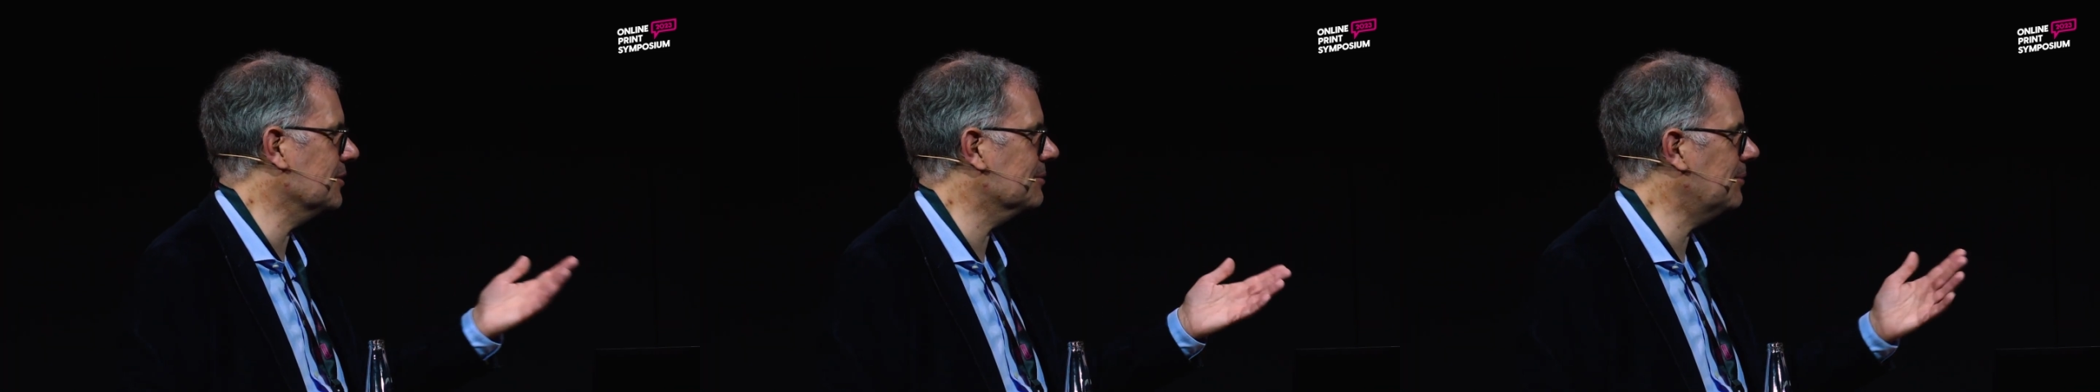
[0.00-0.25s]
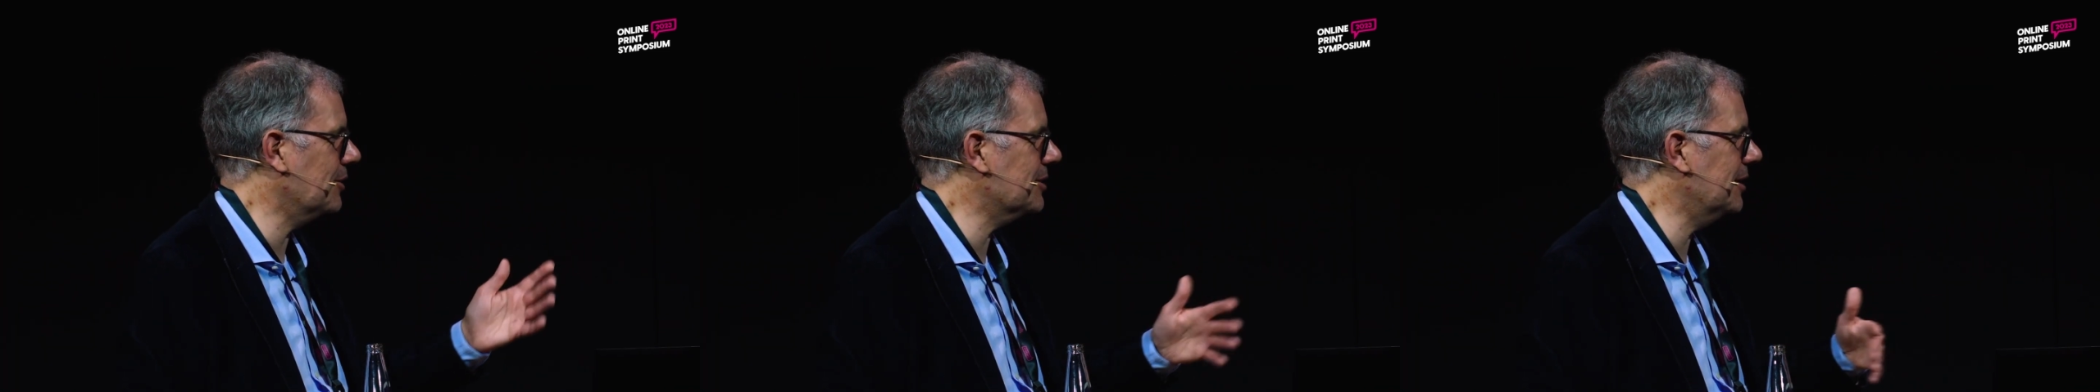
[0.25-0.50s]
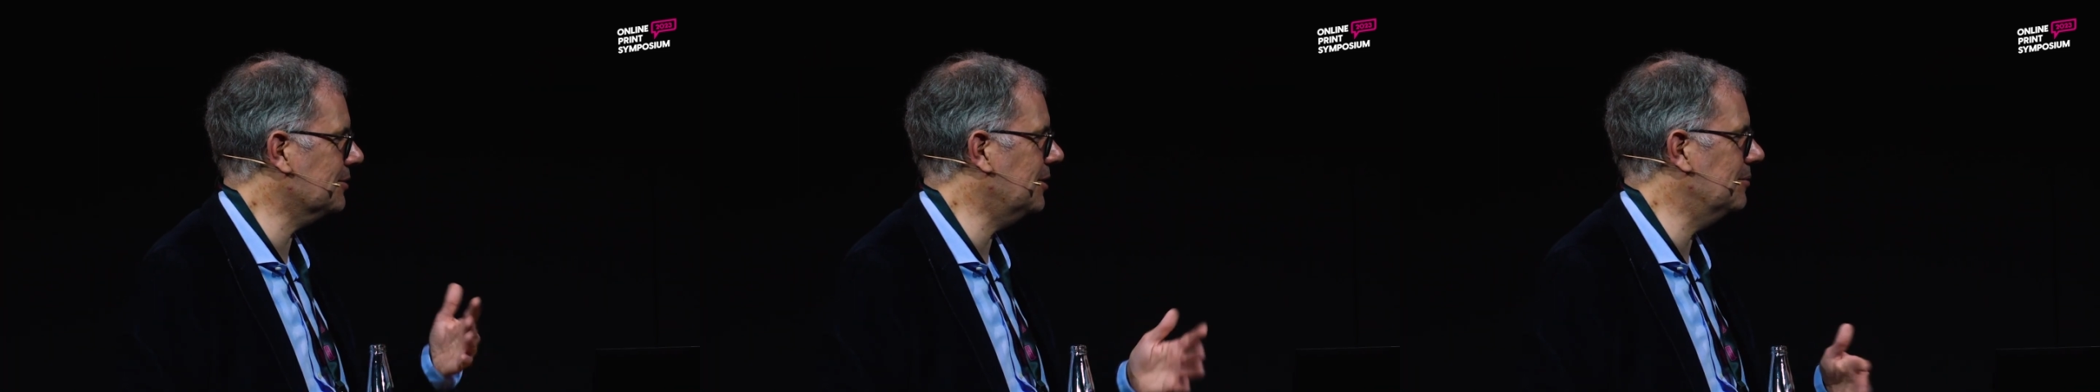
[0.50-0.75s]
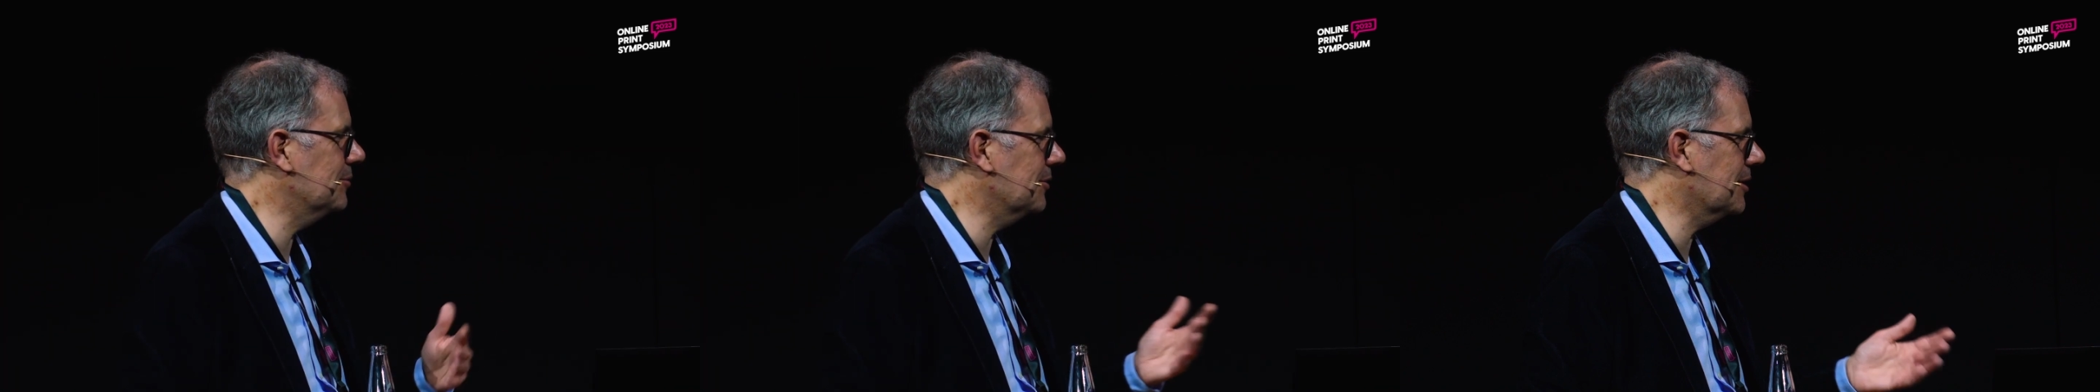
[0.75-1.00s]
aus dem Ausland
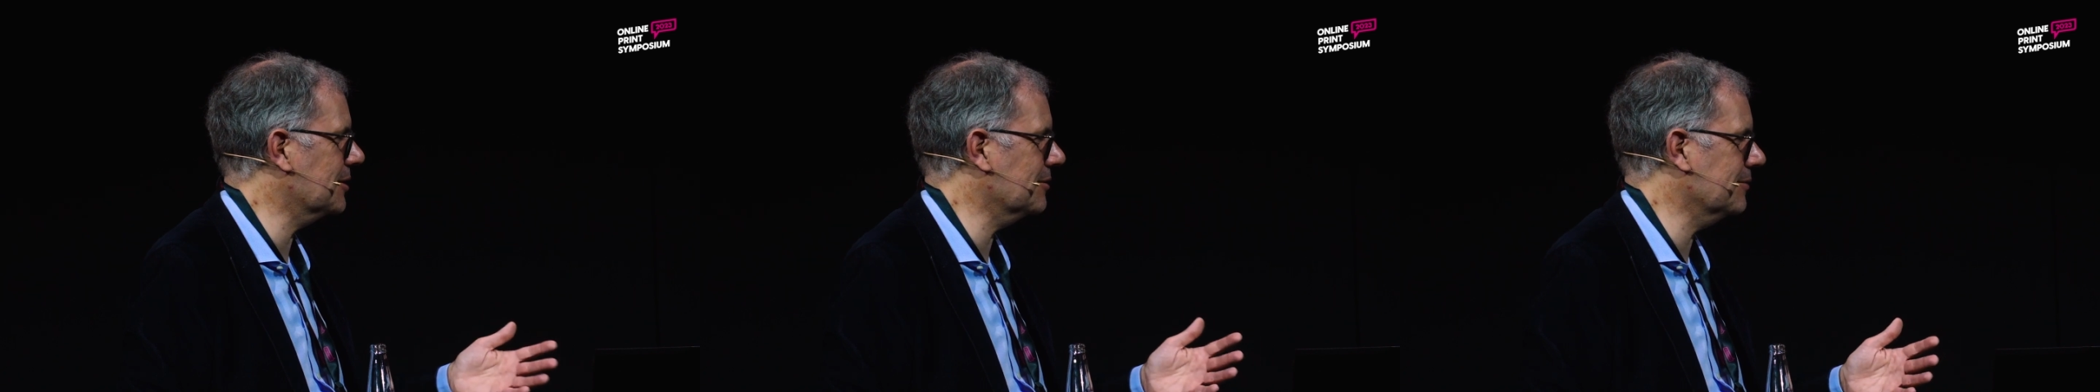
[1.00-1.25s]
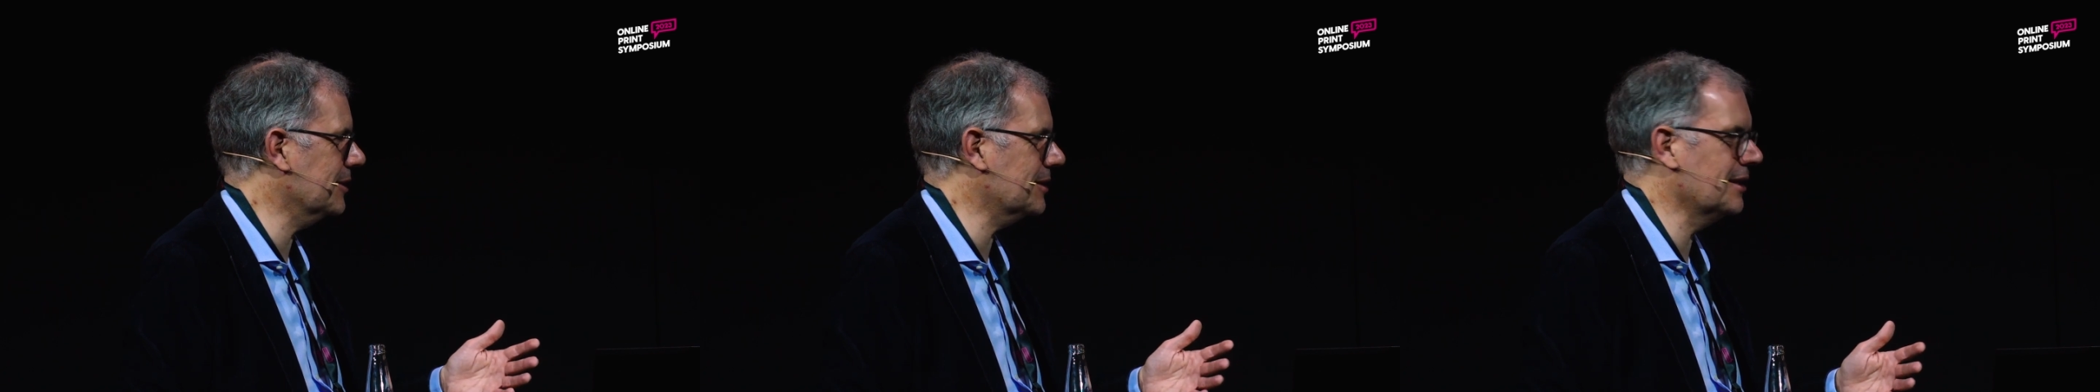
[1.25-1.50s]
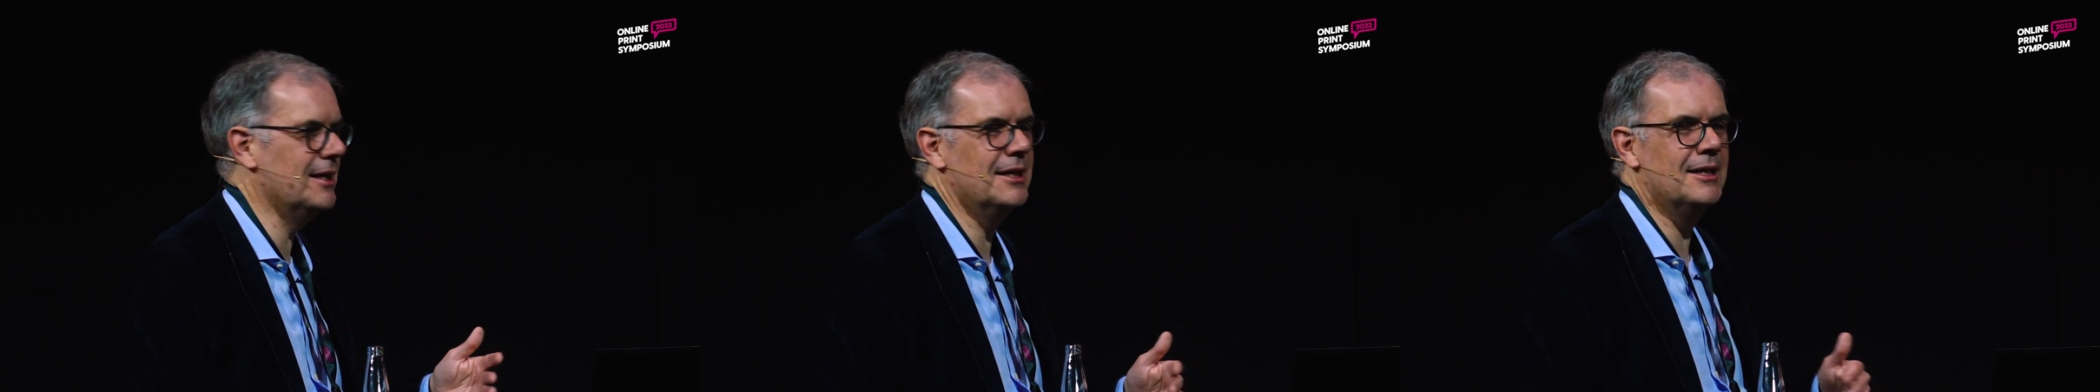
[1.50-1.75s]
kommt oder sowas,